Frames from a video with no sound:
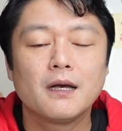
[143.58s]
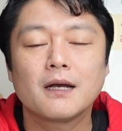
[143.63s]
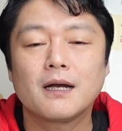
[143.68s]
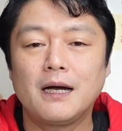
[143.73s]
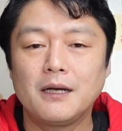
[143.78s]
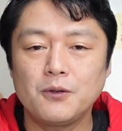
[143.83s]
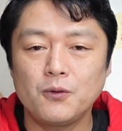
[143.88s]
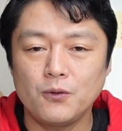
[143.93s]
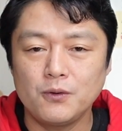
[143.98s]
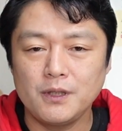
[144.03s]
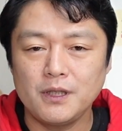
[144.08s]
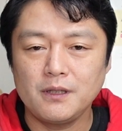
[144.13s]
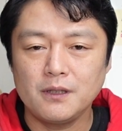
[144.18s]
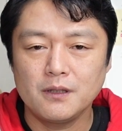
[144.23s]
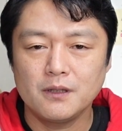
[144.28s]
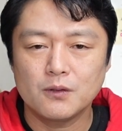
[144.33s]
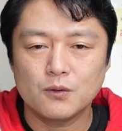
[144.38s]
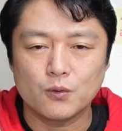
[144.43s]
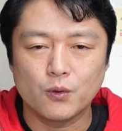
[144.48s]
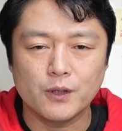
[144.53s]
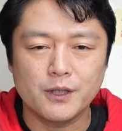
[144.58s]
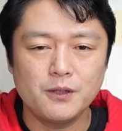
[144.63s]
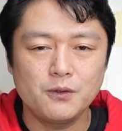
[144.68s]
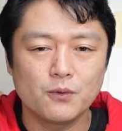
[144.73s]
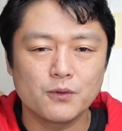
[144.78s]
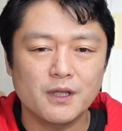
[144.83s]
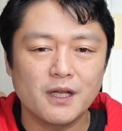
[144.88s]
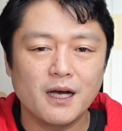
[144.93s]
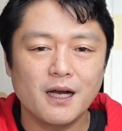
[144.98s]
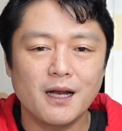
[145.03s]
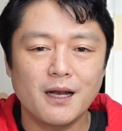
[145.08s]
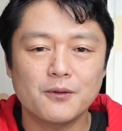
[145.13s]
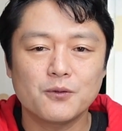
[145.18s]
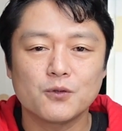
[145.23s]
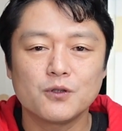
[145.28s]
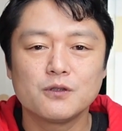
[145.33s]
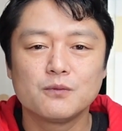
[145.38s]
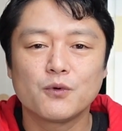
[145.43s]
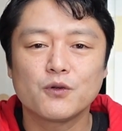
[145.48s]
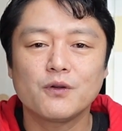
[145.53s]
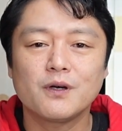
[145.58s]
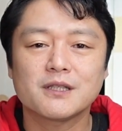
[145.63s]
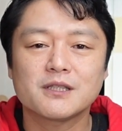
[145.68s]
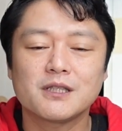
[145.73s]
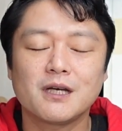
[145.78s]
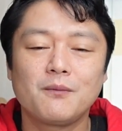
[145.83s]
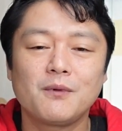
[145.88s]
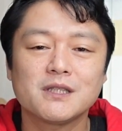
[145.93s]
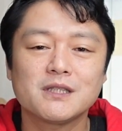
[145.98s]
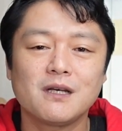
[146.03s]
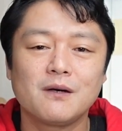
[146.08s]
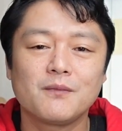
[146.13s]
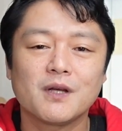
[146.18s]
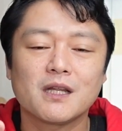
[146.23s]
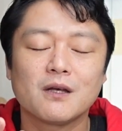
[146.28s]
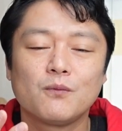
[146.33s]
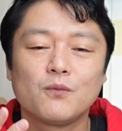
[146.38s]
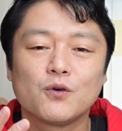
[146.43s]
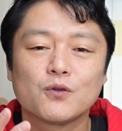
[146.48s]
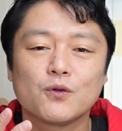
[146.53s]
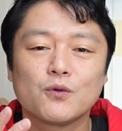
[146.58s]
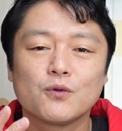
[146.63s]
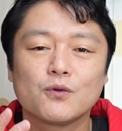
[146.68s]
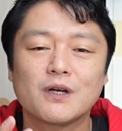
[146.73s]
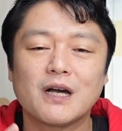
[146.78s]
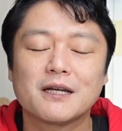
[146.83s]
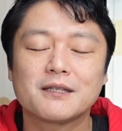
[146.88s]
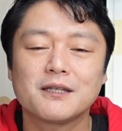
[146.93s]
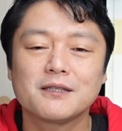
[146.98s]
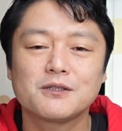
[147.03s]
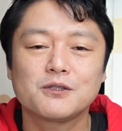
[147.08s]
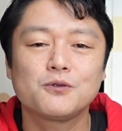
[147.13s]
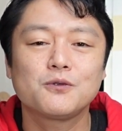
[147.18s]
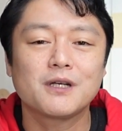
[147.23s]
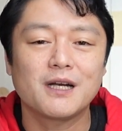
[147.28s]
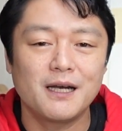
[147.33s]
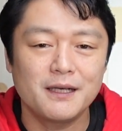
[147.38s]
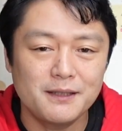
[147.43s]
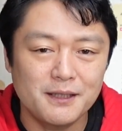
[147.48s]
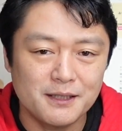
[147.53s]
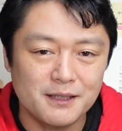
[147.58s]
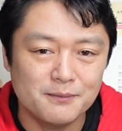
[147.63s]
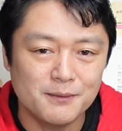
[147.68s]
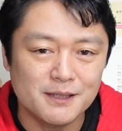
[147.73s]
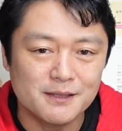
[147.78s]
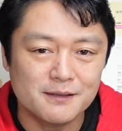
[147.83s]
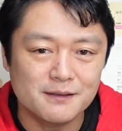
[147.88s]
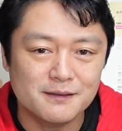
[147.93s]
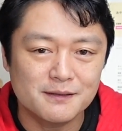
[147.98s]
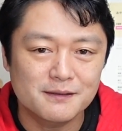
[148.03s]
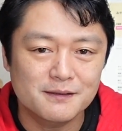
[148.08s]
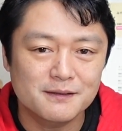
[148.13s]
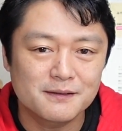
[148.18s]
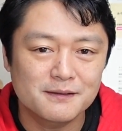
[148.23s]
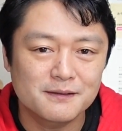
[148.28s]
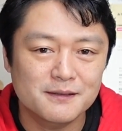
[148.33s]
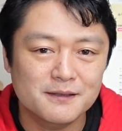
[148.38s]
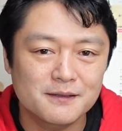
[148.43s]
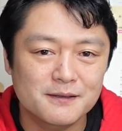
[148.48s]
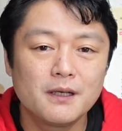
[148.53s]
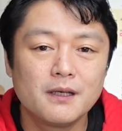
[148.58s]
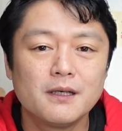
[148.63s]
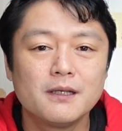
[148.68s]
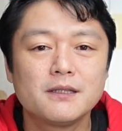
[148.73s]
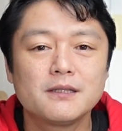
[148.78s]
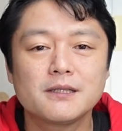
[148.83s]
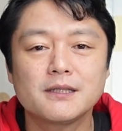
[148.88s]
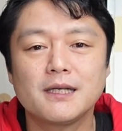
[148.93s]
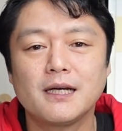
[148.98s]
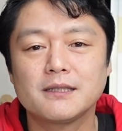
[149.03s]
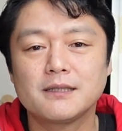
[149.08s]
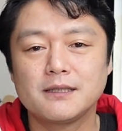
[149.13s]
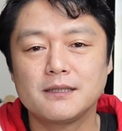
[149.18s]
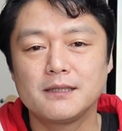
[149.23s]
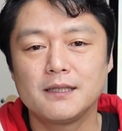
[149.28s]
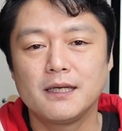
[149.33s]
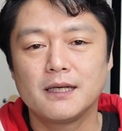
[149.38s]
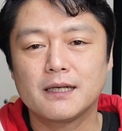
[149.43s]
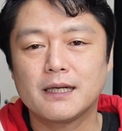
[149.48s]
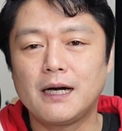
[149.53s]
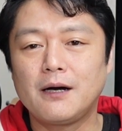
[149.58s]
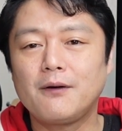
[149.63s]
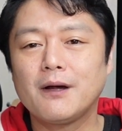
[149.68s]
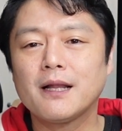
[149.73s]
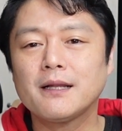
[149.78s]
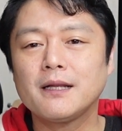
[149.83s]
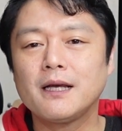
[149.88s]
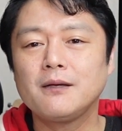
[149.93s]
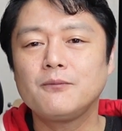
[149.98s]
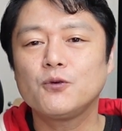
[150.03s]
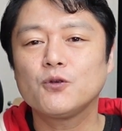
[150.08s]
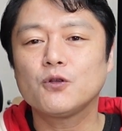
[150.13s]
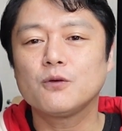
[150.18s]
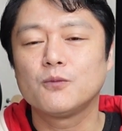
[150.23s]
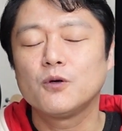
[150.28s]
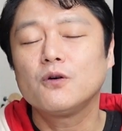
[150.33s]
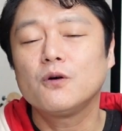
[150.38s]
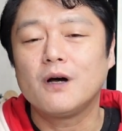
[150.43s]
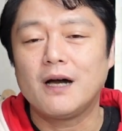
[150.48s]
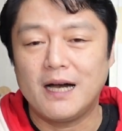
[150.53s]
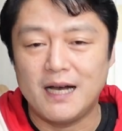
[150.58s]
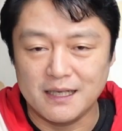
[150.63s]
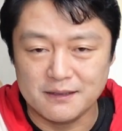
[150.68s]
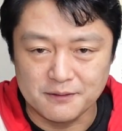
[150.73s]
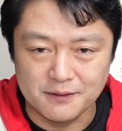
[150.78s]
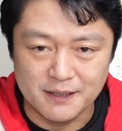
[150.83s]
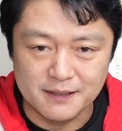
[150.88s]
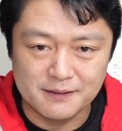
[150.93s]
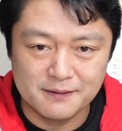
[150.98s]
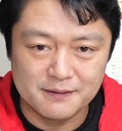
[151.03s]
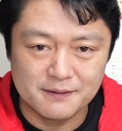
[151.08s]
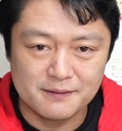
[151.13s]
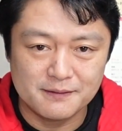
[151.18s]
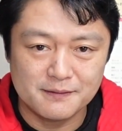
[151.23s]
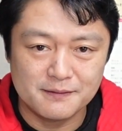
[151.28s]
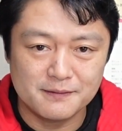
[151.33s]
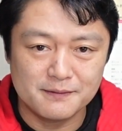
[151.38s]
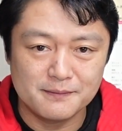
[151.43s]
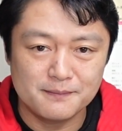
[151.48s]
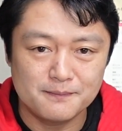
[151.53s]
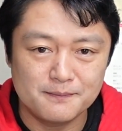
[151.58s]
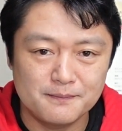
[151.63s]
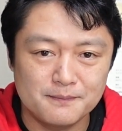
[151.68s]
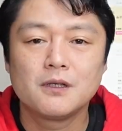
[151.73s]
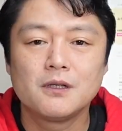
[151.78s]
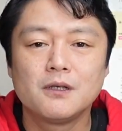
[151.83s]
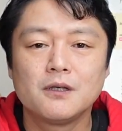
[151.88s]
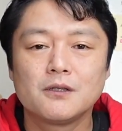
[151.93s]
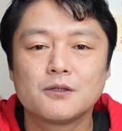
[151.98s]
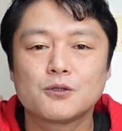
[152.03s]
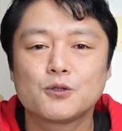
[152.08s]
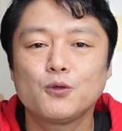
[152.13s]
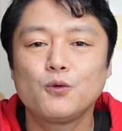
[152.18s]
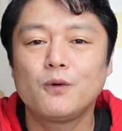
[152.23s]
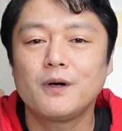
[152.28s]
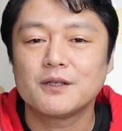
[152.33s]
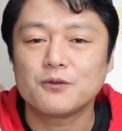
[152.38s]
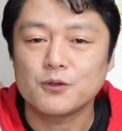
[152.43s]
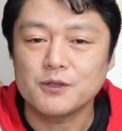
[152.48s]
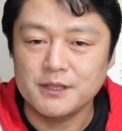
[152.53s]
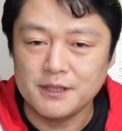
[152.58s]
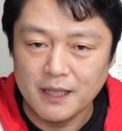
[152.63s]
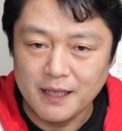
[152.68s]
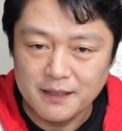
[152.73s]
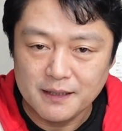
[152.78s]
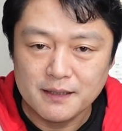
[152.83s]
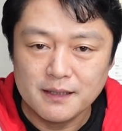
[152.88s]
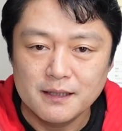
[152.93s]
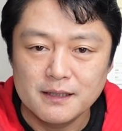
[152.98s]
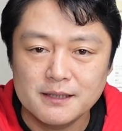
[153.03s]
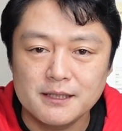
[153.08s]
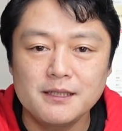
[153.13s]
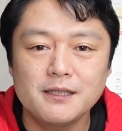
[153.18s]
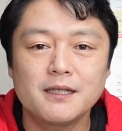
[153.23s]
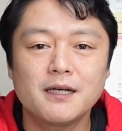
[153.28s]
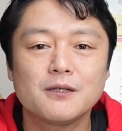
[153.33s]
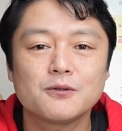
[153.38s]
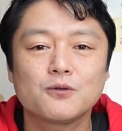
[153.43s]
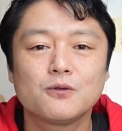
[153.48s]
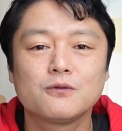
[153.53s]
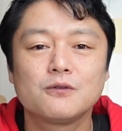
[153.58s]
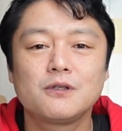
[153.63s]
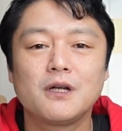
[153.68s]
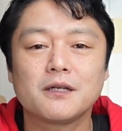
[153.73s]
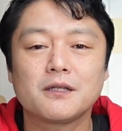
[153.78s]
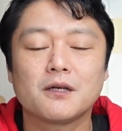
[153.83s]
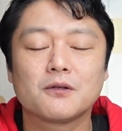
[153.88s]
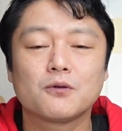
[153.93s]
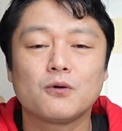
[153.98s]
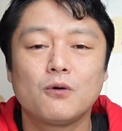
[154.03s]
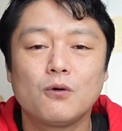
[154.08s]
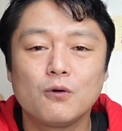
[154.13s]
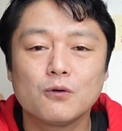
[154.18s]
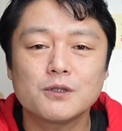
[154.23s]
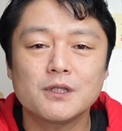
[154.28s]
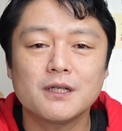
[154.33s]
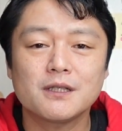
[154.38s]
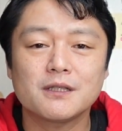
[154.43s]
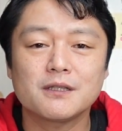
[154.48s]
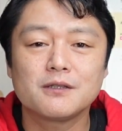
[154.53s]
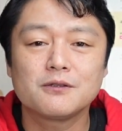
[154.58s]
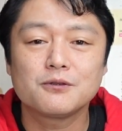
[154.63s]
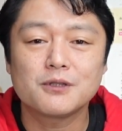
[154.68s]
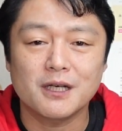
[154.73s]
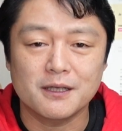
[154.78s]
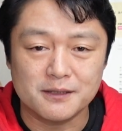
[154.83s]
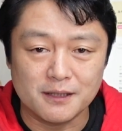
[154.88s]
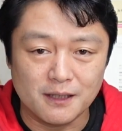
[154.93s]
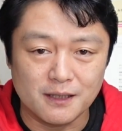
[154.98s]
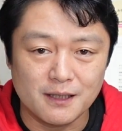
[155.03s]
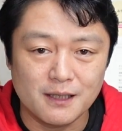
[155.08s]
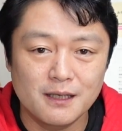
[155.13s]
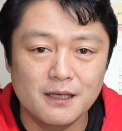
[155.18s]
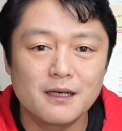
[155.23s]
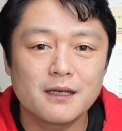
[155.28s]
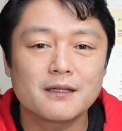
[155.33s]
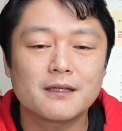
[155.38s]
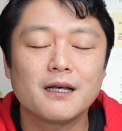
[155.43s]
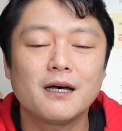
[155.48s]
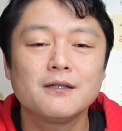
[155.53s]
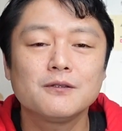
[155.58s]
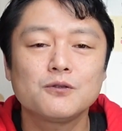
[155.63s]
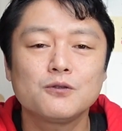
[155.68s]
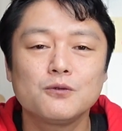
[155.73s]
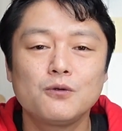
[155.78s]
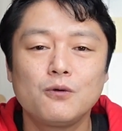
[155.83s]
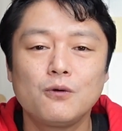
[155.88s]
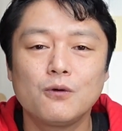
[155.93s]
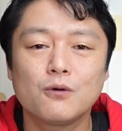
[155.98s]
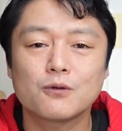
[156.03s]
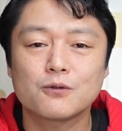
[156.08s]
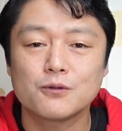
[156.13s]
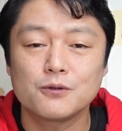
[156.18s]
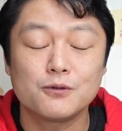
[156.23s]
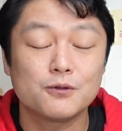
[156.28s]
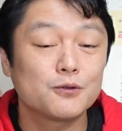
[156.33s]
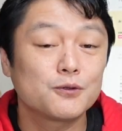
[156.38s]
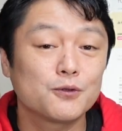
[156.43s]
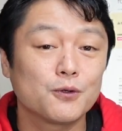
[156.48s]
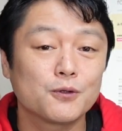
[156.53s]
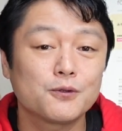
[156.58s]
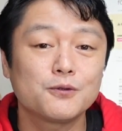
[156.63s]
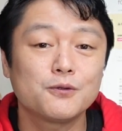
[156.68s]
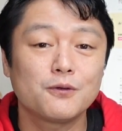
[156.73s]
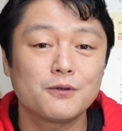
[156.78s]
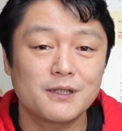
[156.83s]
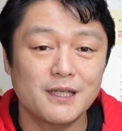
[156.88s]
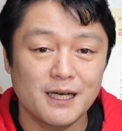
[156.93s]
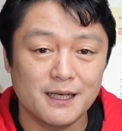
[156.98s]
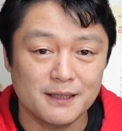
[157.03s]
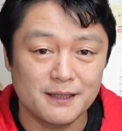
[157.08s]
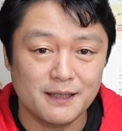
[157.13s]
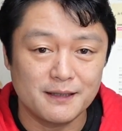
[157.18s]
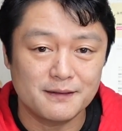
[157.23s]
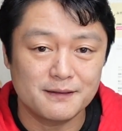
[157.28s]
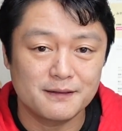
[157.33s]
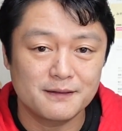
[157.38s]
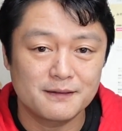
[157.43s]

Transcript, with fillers: かように時の流れというものは様々なものの形を変えていきます。しかし、変わらないものもあるんです。昭和の時代、シンガーソングライターの尾崎豊さんがダンスホールという曲の中で、